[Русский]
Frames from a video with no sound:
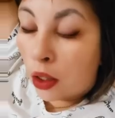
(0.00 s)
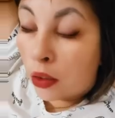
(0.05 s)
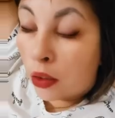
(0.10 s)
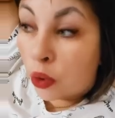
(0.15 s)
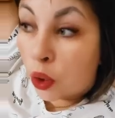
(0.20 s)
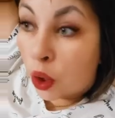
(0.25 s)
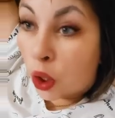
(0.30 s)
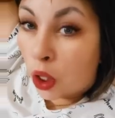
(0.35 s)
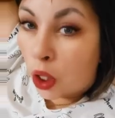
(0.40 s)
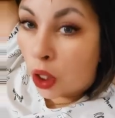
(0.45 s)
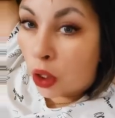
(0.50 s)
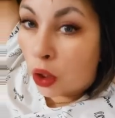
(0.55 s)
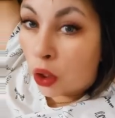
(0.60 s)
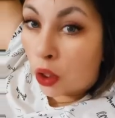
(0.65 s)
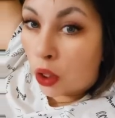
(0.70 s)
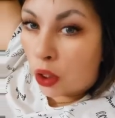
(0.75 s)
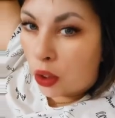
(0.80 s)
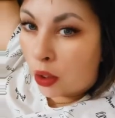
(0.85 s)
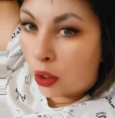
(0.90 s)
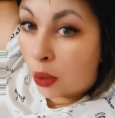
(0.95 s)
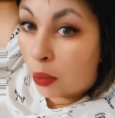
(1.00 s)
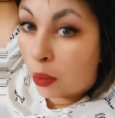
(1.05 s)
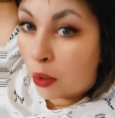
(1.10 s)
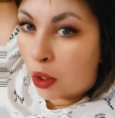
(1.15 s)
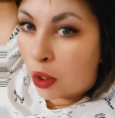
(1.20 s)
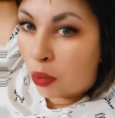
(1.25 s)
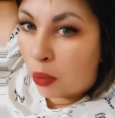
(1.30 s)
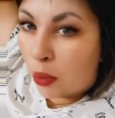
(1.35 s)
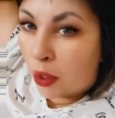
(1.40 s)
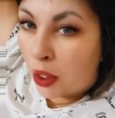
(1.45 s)
Сегодня надо знать, с кем
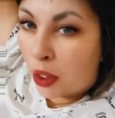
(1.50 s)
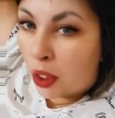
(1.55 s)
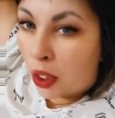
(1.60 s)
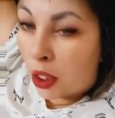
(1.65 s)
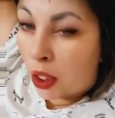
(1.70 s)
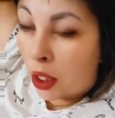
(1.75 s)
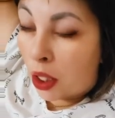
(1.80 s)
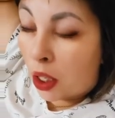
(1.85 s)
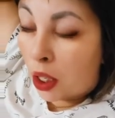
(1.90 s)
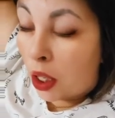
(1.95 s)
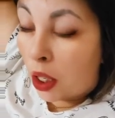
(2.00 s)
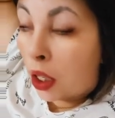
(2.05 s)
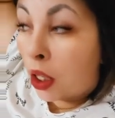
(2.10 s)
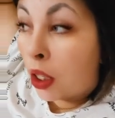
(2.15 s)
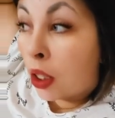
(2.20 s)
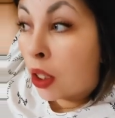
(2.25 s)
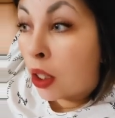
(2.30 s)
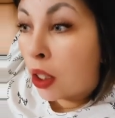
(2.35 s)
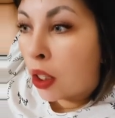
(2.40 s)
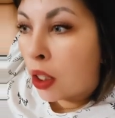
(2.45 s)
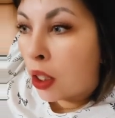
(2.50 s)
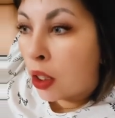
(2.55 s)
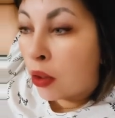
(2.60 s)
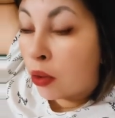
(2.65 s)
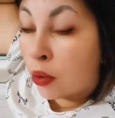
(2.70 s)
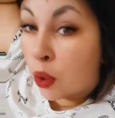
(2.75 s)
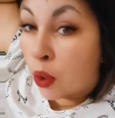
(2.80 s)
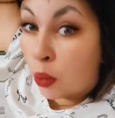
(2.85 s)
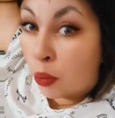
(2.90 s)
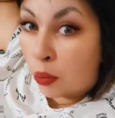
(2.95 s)
лечь в постель.
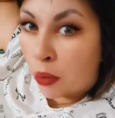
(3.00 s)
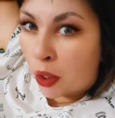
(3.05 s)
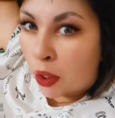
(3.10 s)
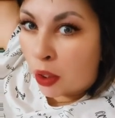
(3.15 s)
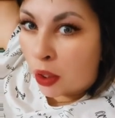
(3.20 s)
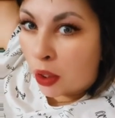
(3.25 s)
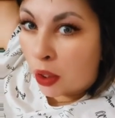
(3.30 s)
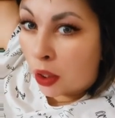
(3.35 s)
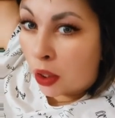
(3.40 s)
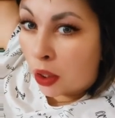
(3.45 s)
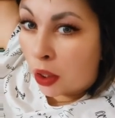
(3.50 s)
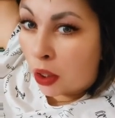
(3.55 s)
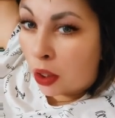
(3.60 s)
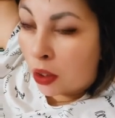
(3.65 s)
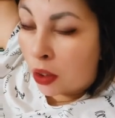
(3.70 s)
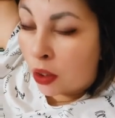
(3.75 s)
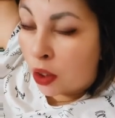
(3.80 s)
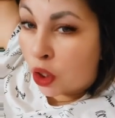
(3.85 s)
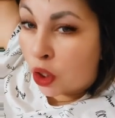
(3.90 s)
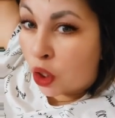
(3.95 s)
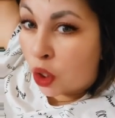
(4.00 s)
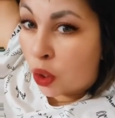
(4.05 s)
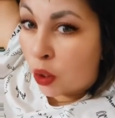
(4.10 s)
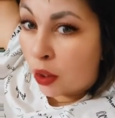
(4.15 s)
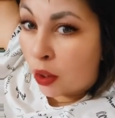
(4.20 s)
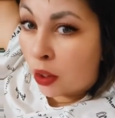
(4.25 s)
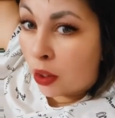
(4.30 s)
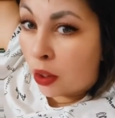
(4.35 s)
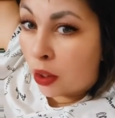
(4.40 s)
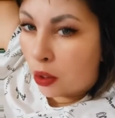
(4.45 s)
Очень важно. Удачно
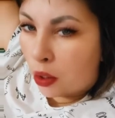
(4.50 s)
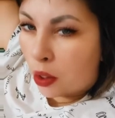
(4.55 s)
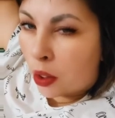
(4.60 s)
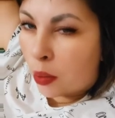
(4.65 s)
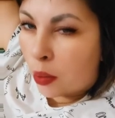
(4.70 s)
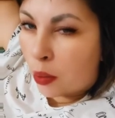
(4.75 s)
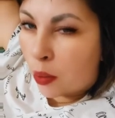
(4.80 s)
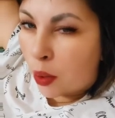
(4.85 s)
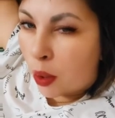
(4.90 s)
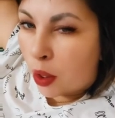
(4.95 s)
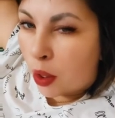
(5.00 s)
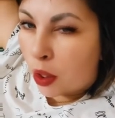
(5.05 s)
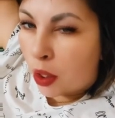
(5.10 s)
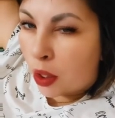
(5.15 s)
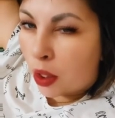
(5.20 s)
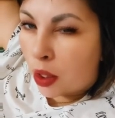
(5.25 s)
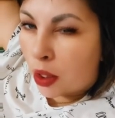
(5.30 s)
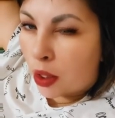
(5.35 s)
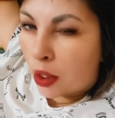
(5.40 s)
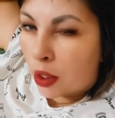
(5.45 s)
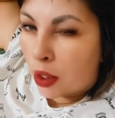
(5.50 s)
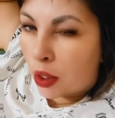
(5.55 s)
с кем-то переспать.